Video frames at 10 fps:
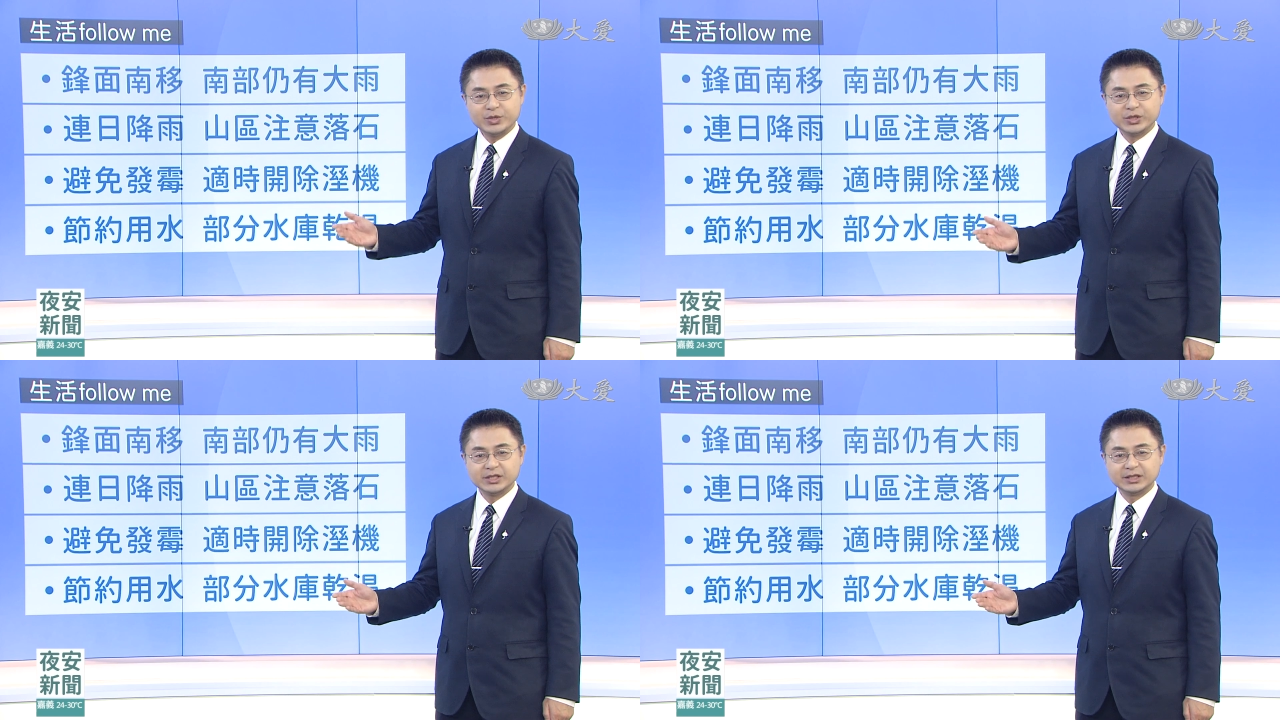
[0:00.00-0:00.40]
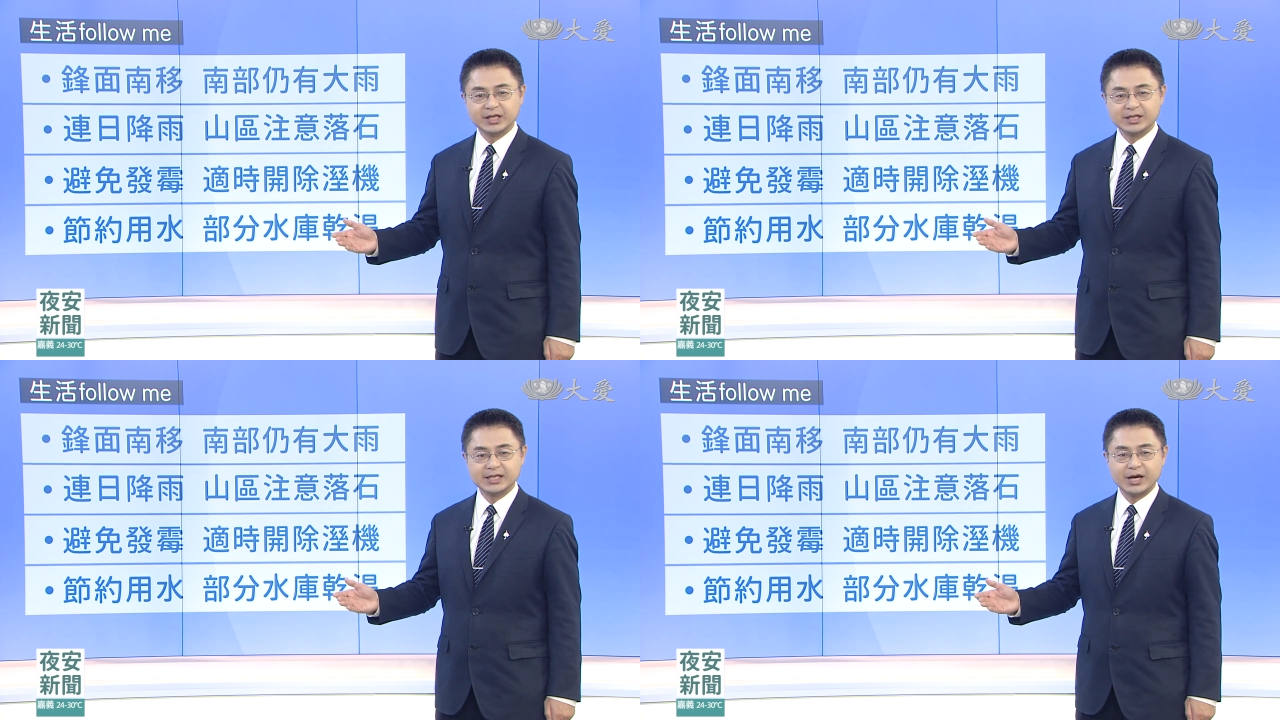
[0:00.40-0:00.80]
然这几
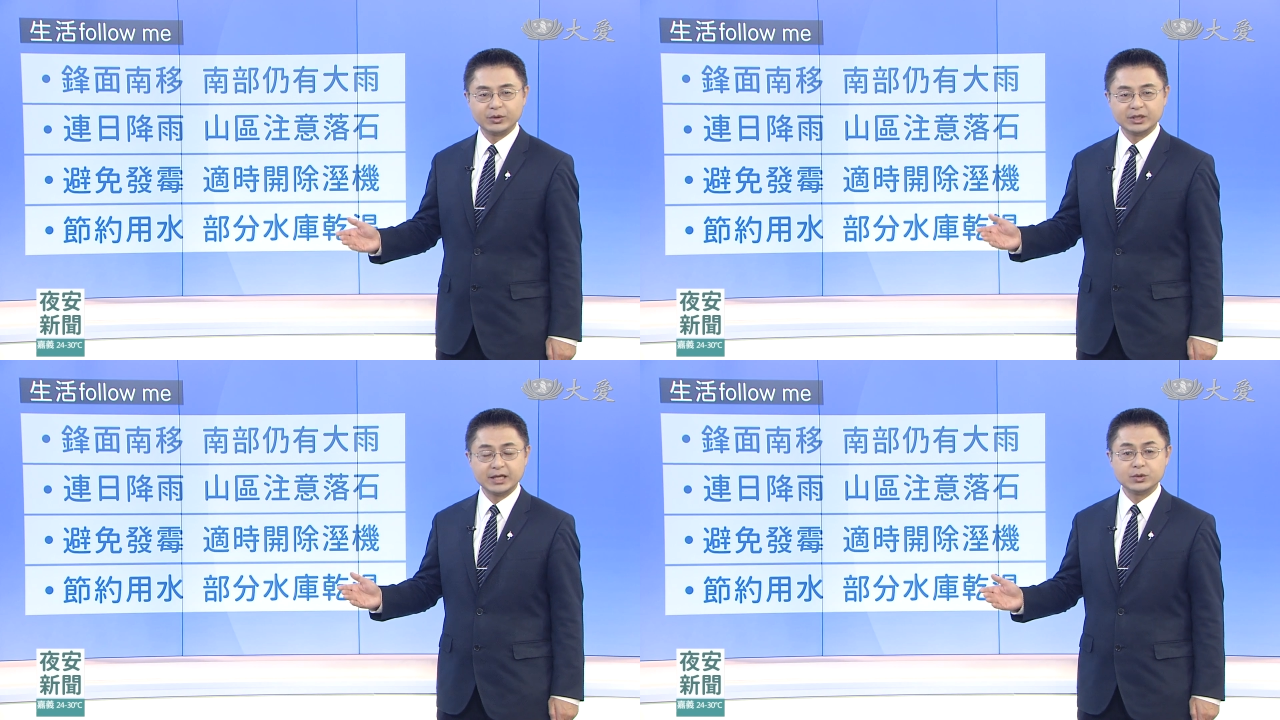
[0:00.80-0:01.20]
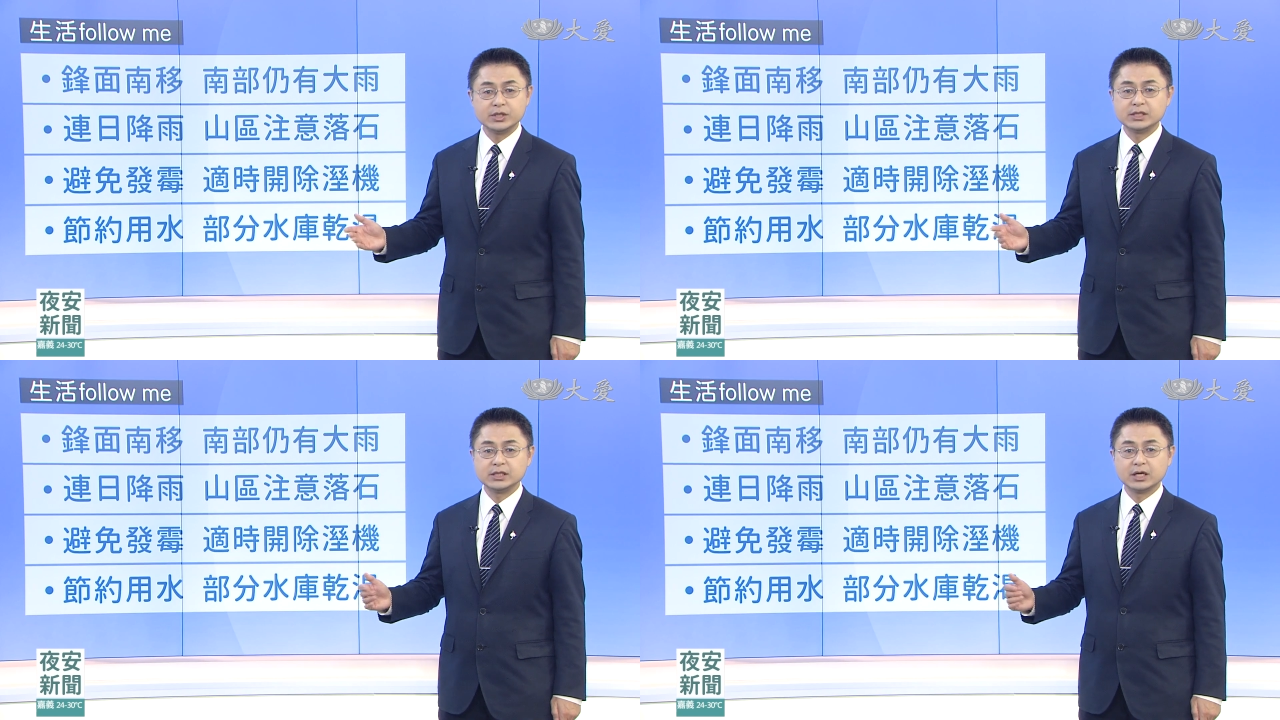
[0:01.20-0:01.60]
天下雨，但
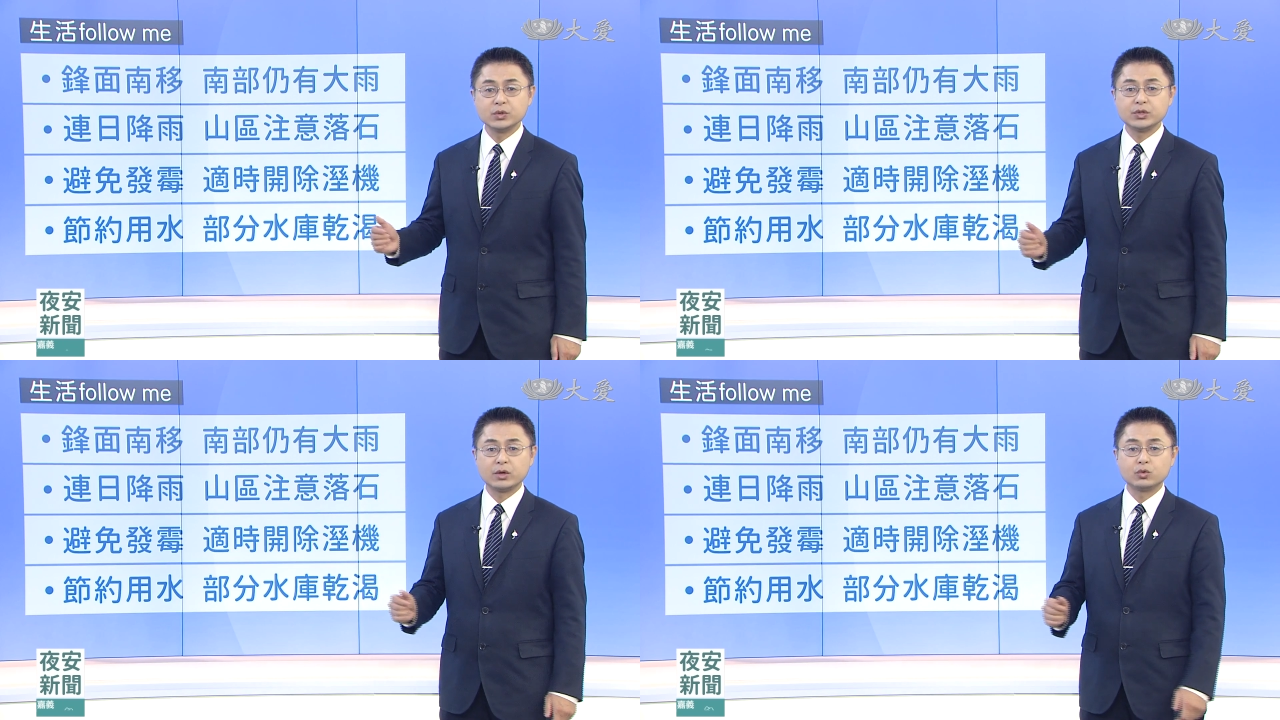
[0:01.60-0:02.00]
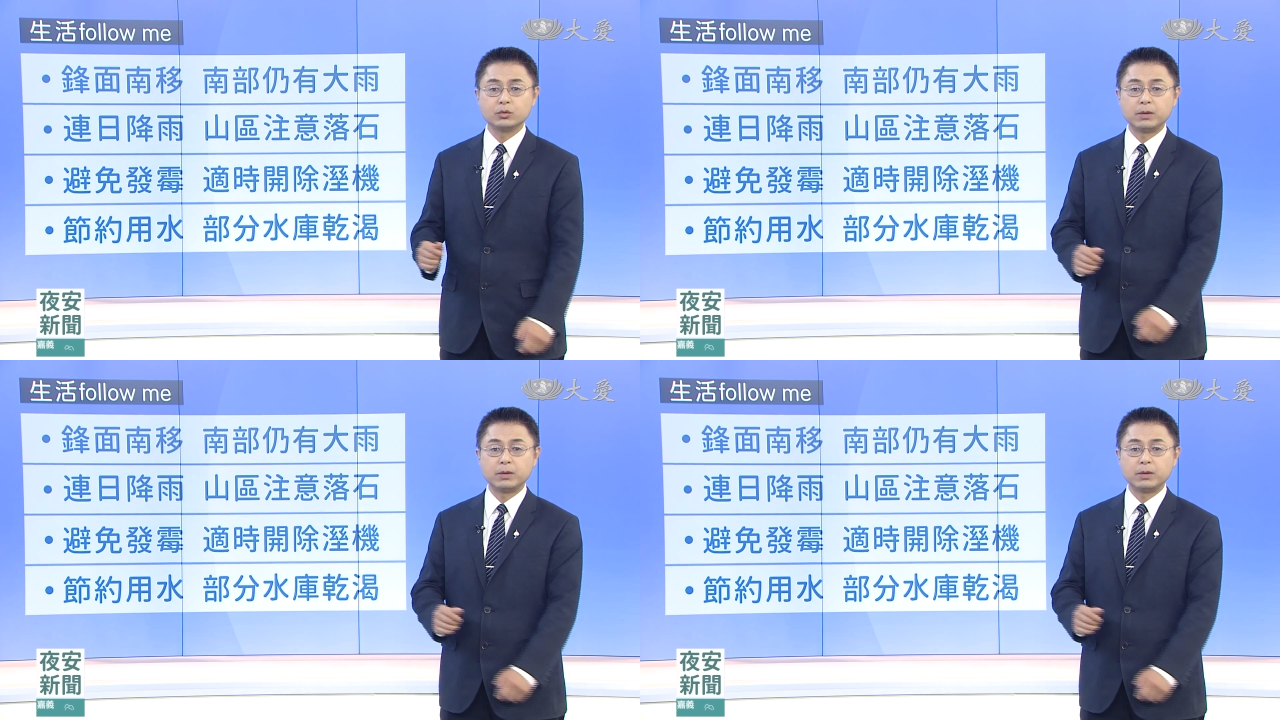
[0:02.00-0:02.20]
是几个水库，